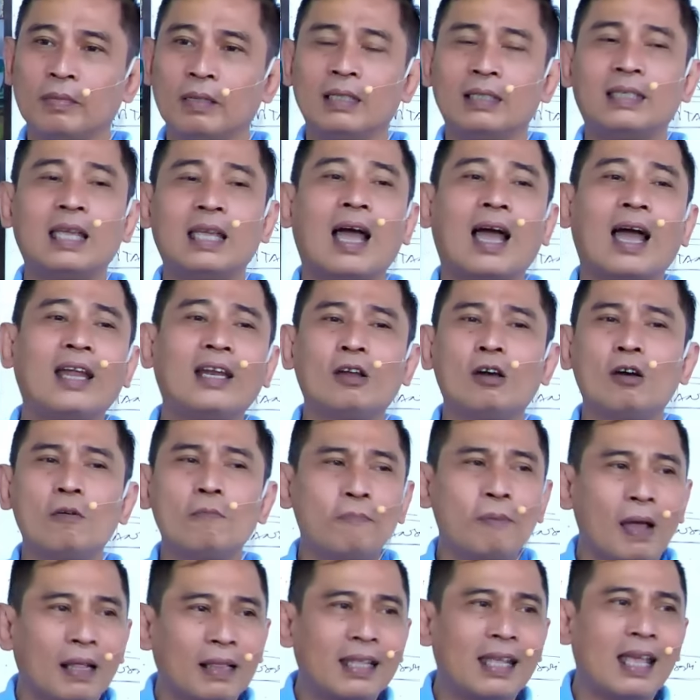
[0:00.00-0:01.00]
Jangan
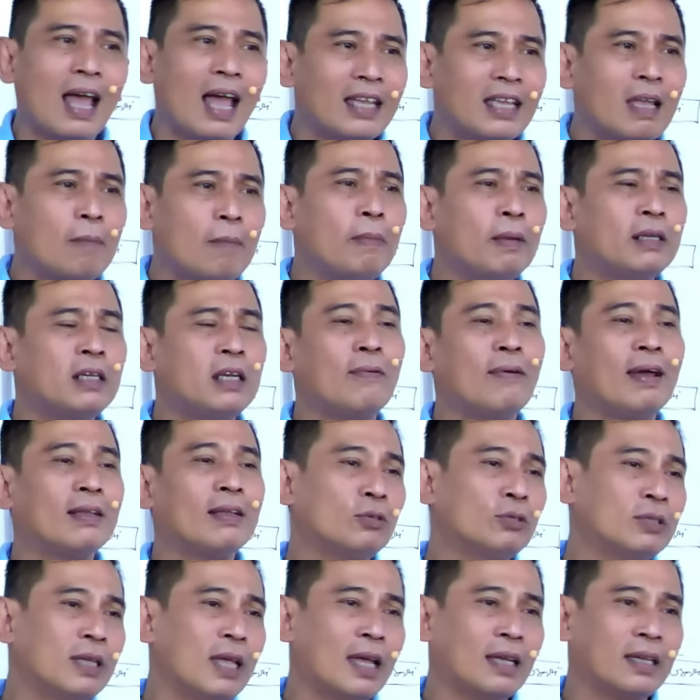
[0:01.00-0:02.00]
ngobati ayam pada
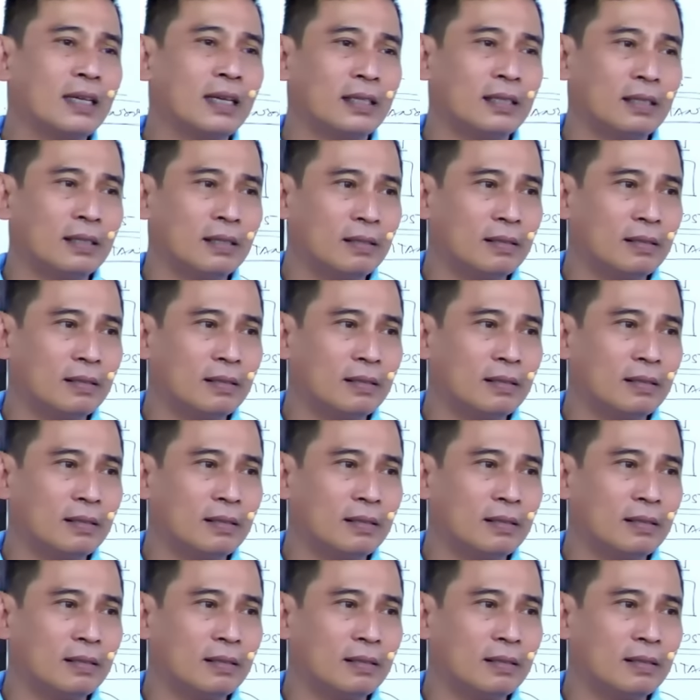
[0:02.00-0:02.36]
waktu sakit.